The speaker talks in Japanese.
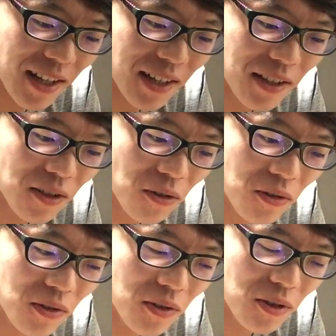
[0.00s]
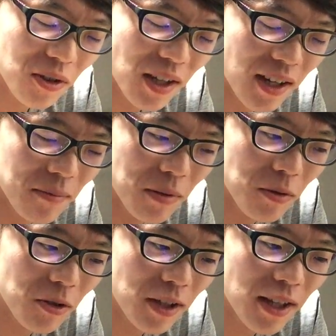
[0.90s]
なんか曲、なんか微
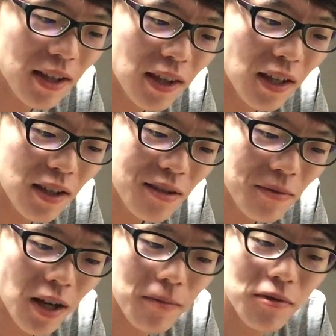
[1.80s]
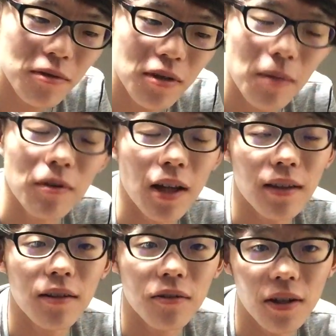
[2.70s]
妙だなって、いつもライブダムで
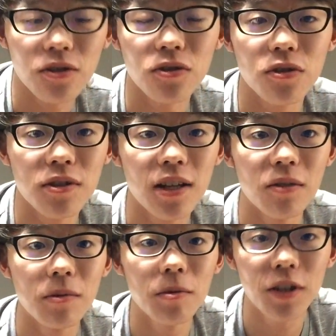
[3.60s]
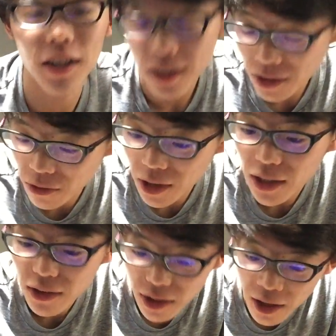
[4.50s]
やってるので、ちょっとジョイサウンド微妙だなっていうのが
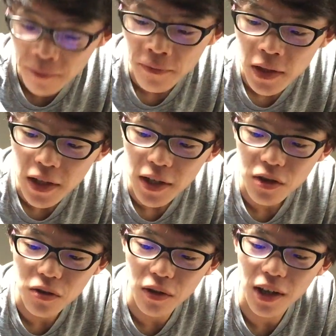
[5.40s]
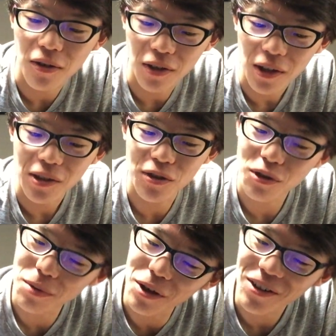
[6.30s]
あって、ちょっと結構ね、
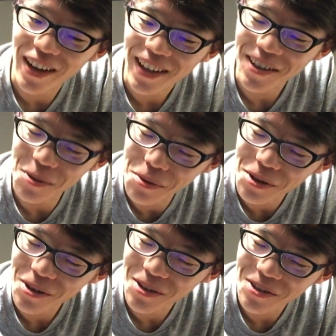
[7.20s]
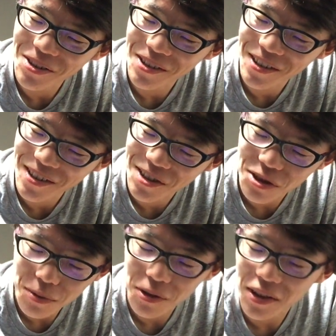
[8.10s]
10秒ぐらい、5秒、
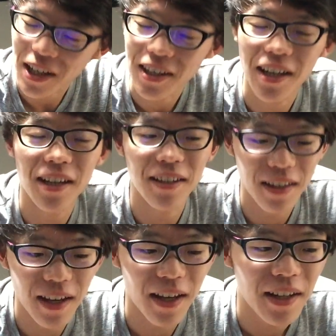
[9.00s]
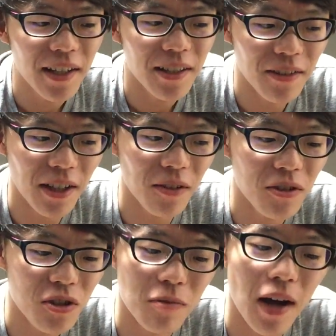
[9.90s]
10秒ぐらい悩んで、結
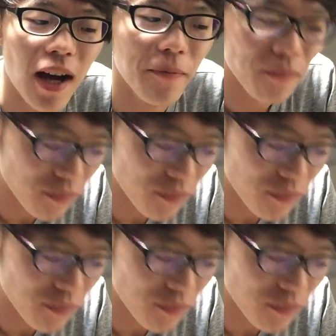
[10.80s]
局ちょっとまあ、